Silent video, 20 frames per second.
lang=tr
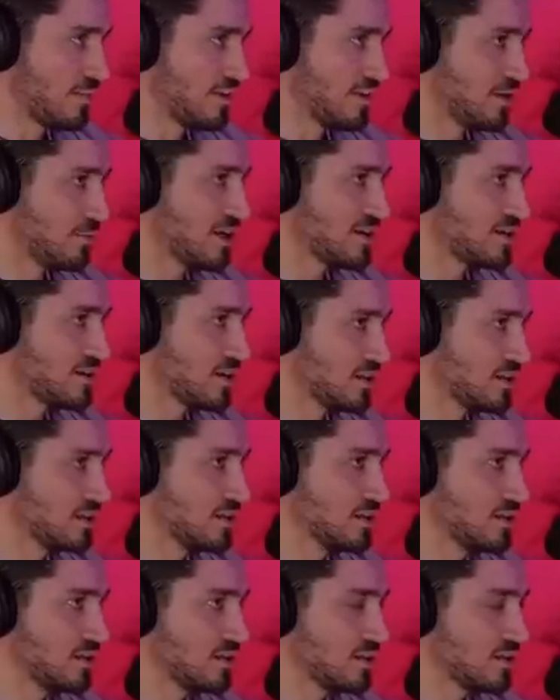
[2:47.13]
Balaban
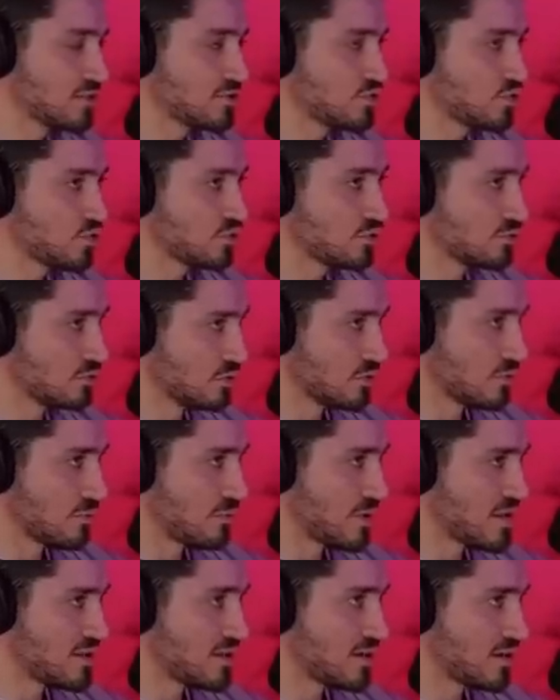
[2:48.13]
kanalını da çok
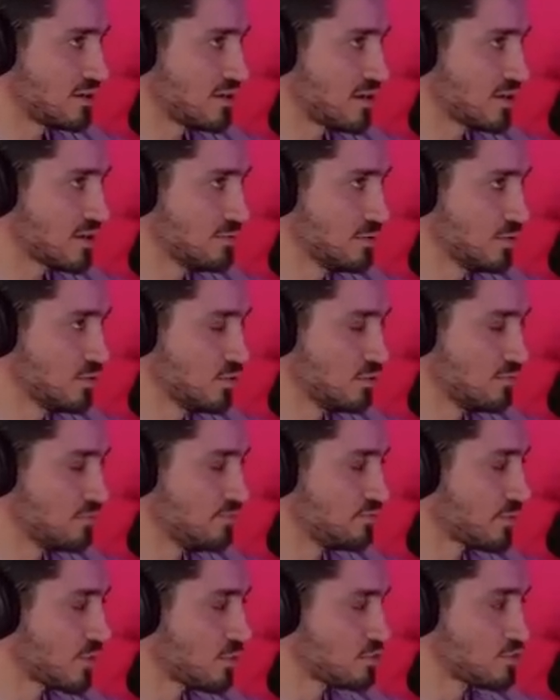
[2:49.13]
beğenerek takip
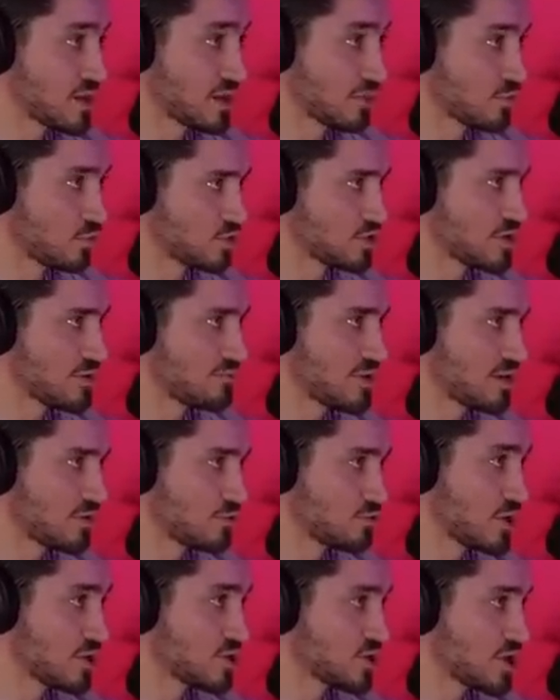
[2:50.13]
ediyorum güzel konseptler,
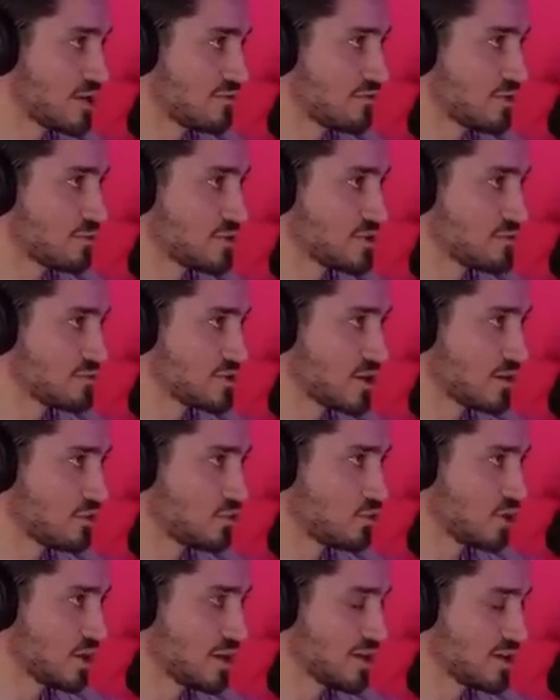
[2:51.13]
güzel şeyler var bizim
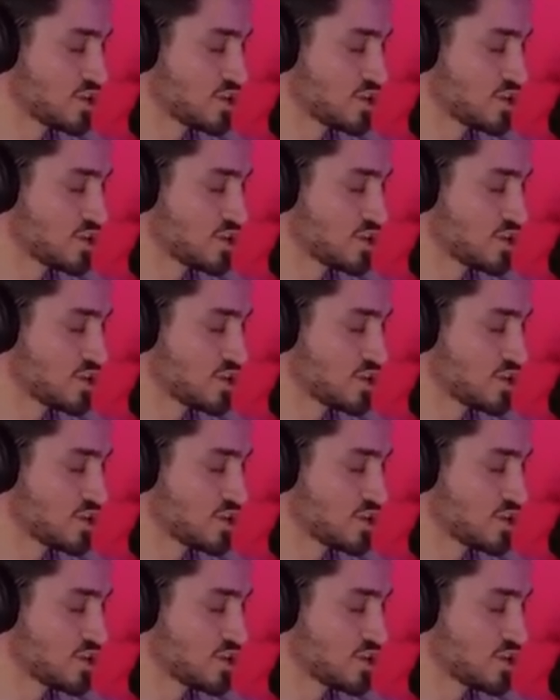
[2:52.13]
sektöre.